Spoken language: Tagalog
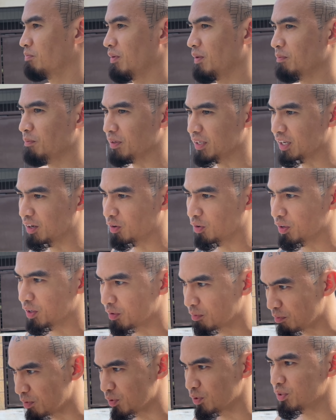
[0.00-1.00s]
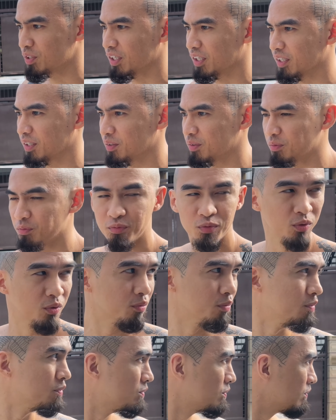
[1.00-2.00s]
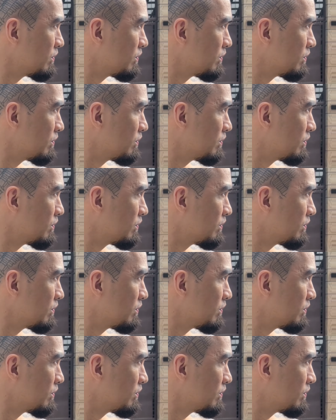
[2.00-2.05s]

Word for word: Nagbigyan ko kayo ng music na yun. Boom.